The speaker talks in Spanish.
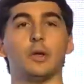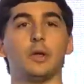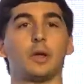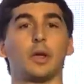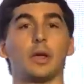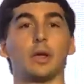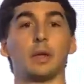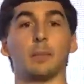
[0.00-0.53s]

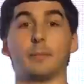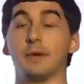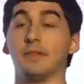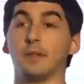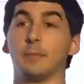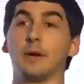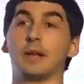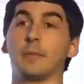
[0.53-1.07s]
eh,
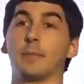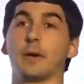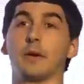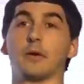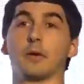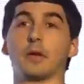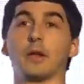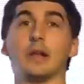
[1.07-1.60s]
principales para
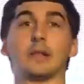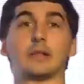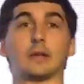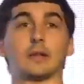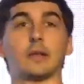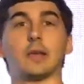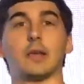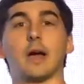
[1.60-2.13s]
lo que es la
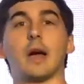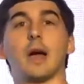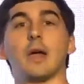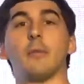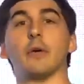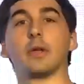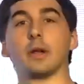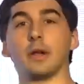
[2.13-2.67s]
estrategia
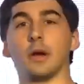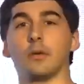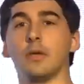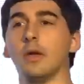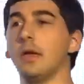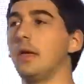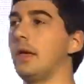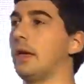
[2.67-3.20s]
Hybrid Cloud
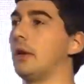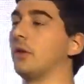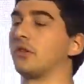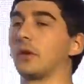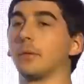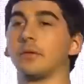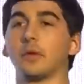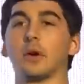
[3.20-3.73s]
y los
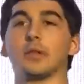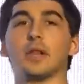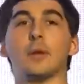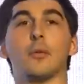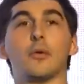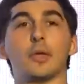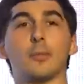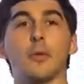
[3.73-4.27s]
servicios que
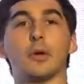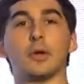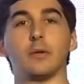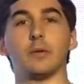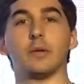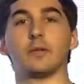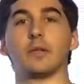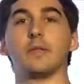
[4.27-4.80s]
tenemos
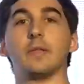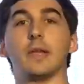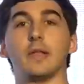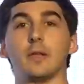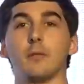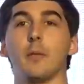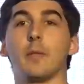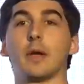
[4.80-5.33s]
disponibles
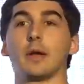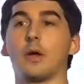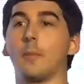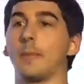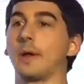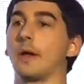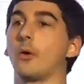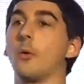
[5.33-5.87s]
desde IBM Cloud
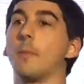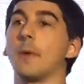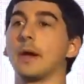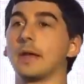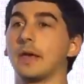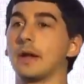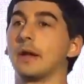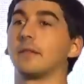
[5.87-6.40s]
para
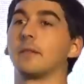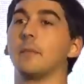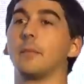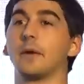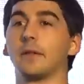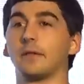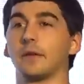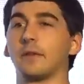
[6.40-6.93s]
acompañar a las
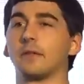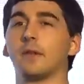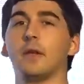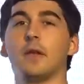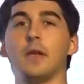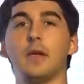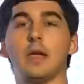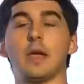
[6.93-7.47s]
empresas
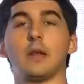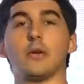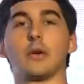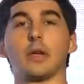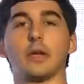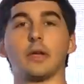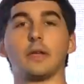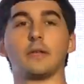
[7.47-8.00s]
en lo
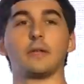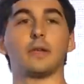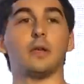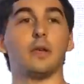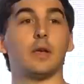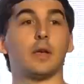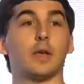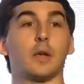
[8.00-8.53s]
que es
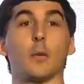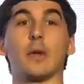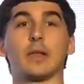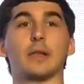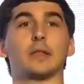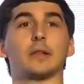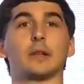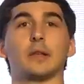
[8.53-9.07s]
eh,
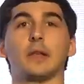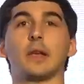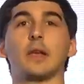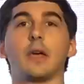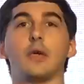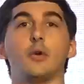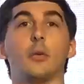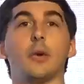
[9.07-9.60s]
cualquier
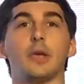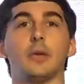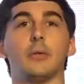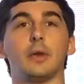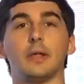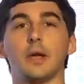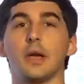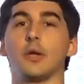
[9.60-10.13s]
estrategia de nube
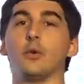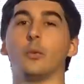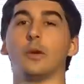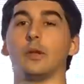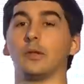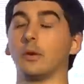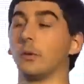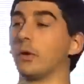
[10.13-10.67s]
híbrida y
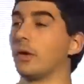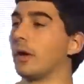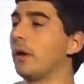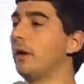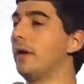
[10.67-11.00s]
nube distribuida